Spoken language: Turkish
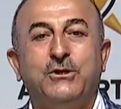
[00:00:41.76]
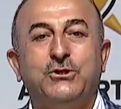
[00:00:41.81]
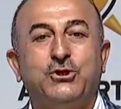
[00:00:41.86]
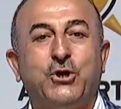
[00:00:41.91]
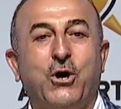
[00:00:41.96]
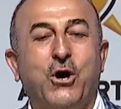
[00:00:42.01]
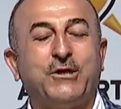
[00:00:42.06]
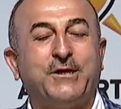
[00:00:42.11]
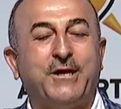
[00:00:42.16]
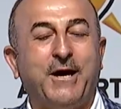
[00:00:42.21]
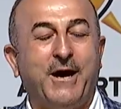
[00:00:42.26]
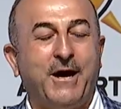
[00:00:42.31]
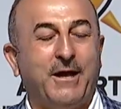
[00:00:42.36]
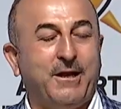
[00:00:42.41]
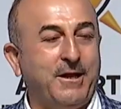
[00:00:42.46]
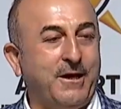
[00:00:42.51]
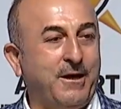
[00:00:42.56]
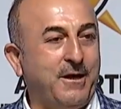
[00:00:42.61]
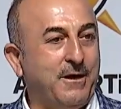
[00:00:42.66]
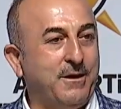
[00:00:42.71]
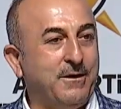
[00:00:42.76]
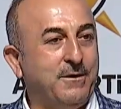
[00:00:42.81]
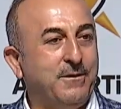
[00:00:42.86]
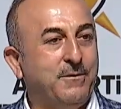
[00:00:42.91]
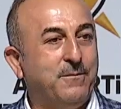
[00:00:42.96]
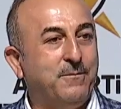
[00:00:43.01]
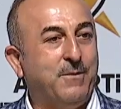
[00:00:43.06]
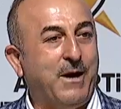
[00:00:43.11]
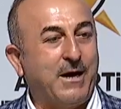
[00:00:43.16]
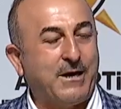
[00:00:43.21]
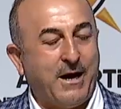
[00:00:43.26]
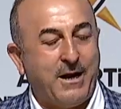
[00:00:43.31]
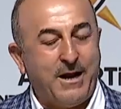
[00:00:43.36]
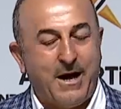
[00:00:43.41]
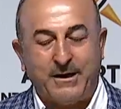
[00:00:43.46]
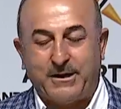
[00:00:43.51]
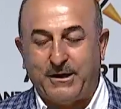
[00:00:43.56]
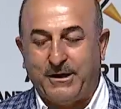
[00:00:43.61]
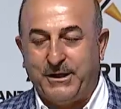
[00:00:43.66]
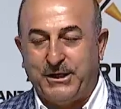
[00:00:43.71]
çok değerli bakan
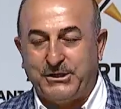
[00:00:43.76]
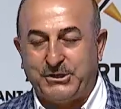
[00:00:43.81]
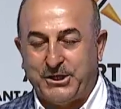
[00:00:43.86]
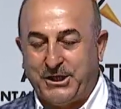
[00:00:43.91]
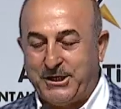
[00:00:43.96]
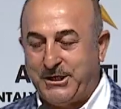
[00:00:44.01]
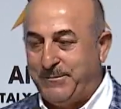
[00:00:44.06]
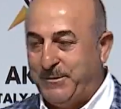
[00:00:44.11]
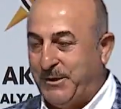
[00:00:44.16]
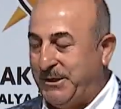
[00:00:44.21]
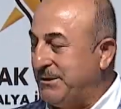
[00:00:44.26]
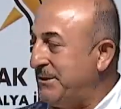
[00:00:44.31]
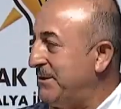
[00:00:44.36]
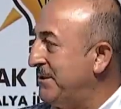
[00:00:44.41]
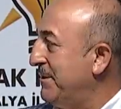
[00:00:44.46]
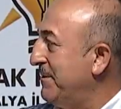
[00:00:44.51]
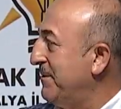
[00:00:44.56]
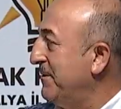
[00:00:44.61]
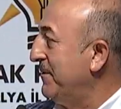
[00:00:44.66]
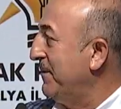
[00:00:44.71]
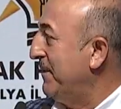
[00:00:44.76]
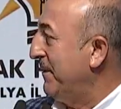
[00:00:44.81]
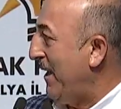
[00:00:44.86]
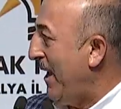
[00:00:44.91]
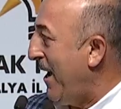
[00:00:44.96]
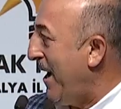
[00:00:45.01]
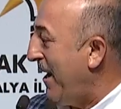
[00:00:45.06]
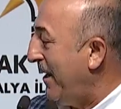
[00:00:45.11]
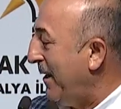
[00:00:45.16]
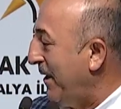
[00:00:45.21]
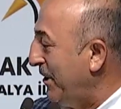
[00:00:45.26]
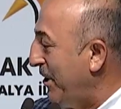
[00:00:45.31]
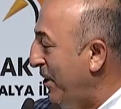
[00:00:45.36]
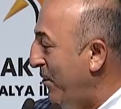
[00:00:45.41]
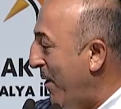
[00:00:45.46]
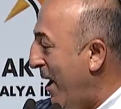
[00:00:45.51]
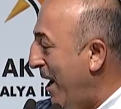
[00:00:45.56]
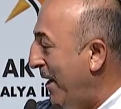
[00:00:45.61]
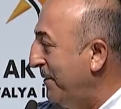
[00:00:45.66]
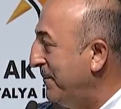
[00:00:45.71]
arkadaşlarımız, değerli
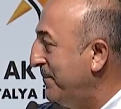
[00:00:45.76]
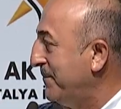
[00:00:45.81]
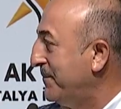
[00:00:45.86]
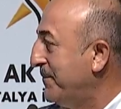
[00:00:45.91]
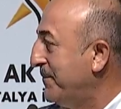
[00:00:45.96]
divan,